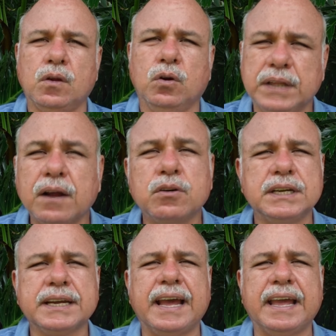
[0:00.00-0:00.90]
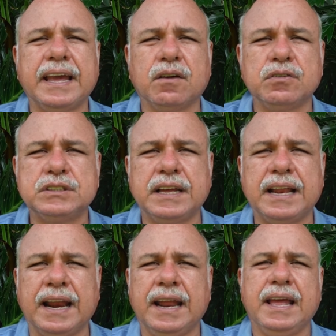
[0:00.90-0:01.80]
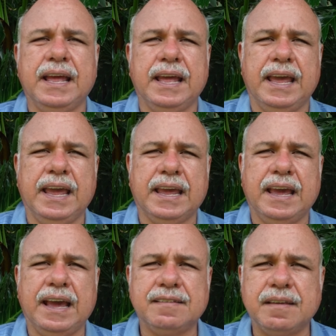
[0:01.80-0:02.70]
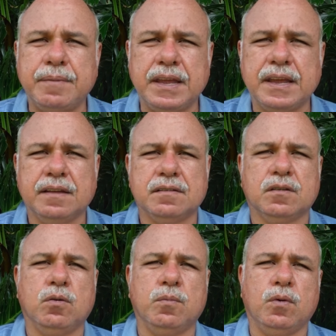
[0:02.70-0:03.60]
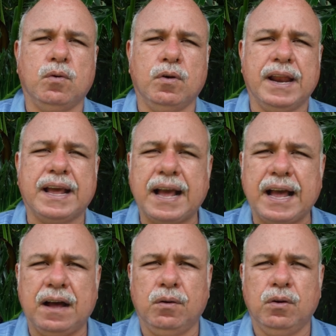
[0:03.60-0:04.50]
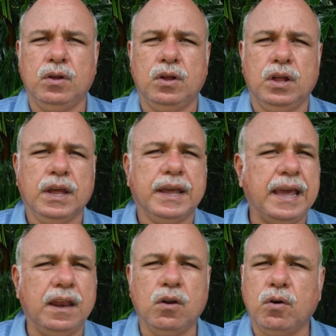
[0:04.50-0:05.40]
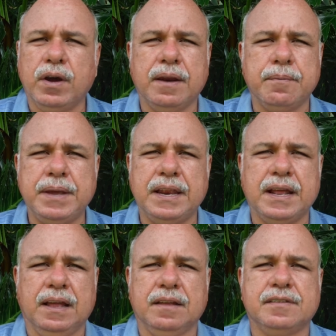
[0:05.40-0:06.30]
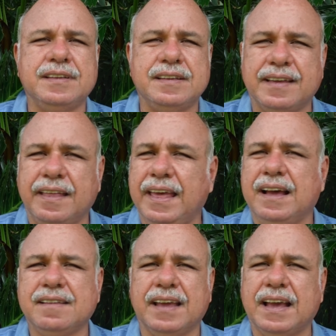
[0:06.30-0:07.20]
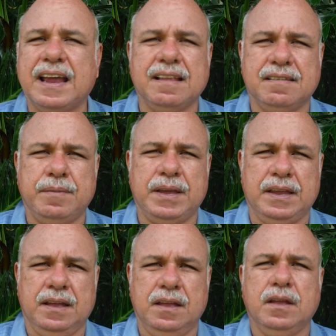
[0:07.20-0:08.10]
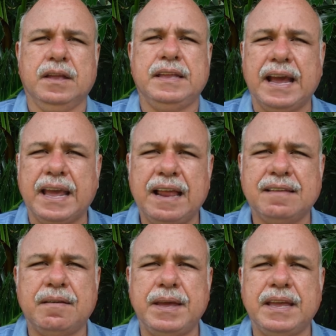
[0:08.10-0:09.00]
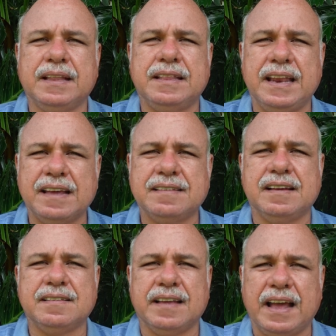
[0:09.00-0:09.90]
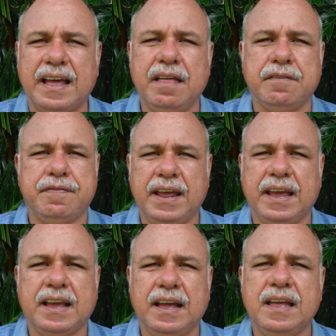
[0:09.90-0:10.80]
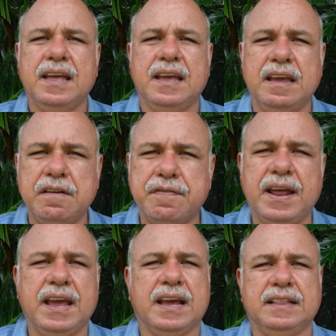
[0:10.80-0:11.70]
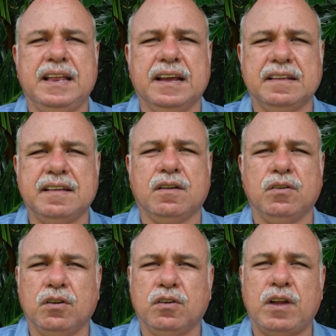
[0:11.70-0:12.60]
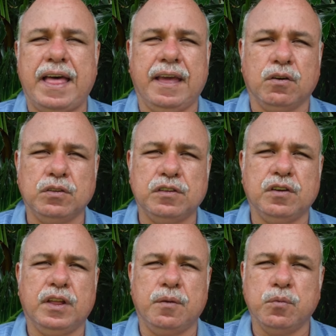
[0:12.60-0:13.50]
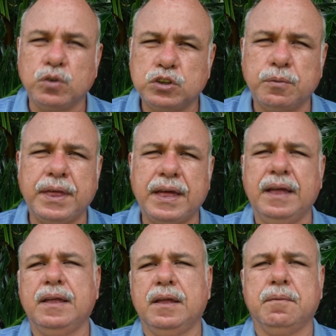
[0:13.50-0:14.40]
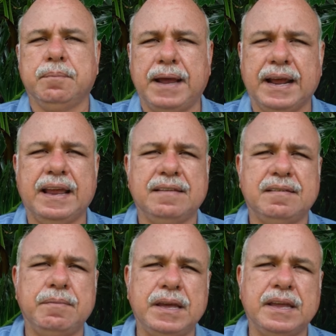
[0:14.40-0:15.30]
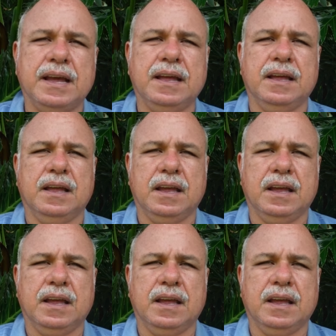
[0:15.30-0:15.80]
Otra cosa que hay que considerar es que hay semillas como el cacao que no germina si se deja secar la semilla, ya que la semilla tiene que ser sacada fresca y fresca tiene que ser colocada en condiciones de mucha humedad para que la semilla